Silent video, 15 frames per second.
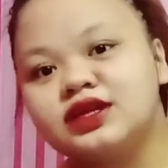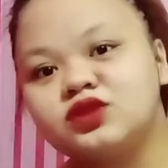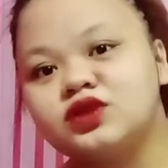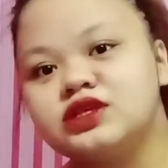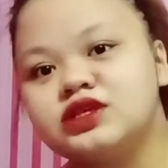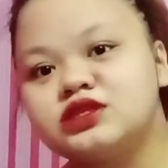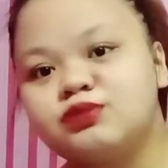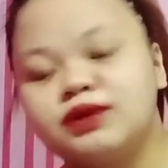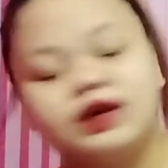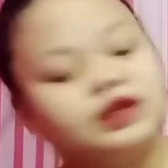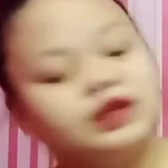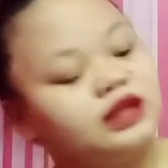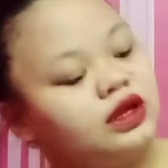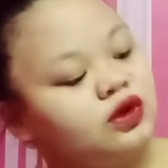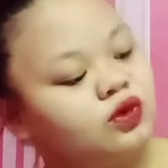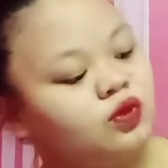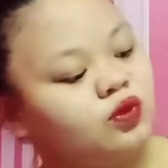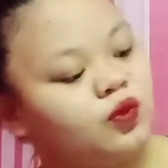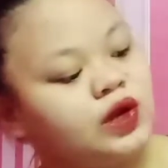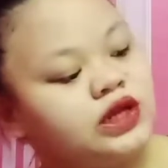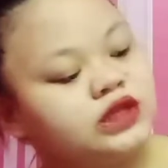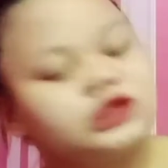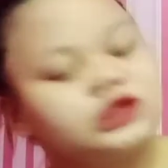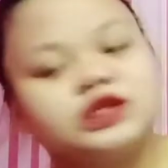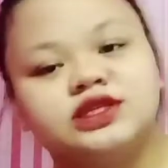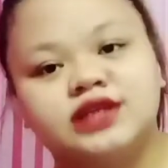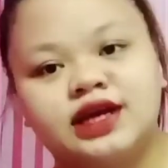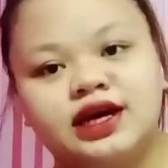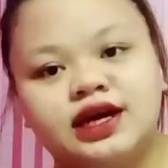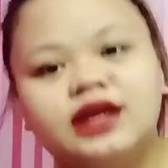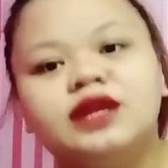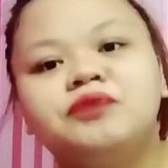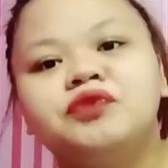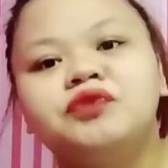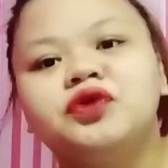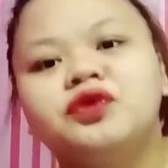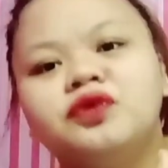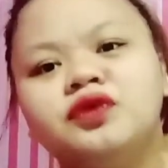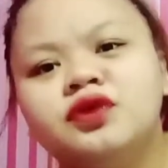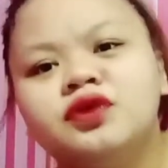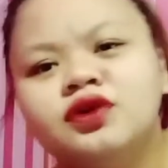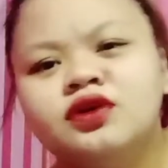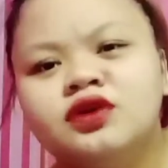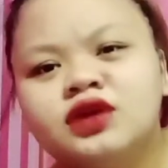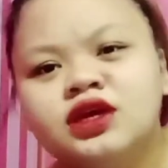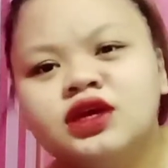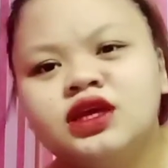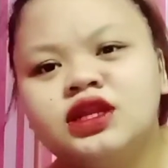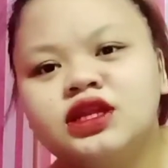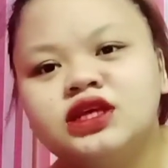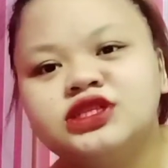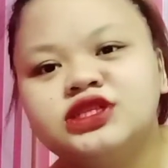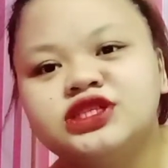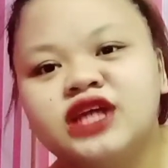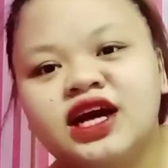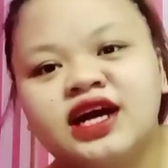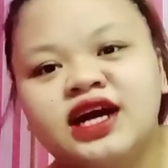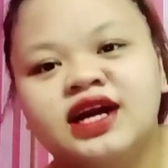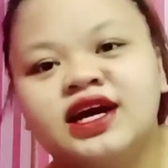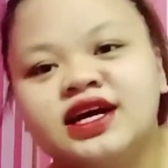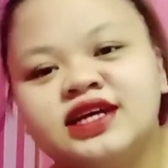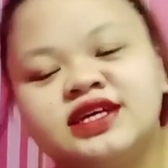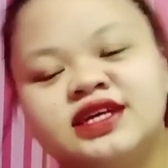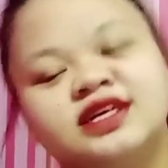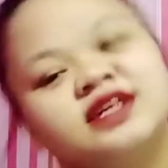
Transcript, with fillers: nito is maganda yung quality niya. Alam niyo yung hindi siya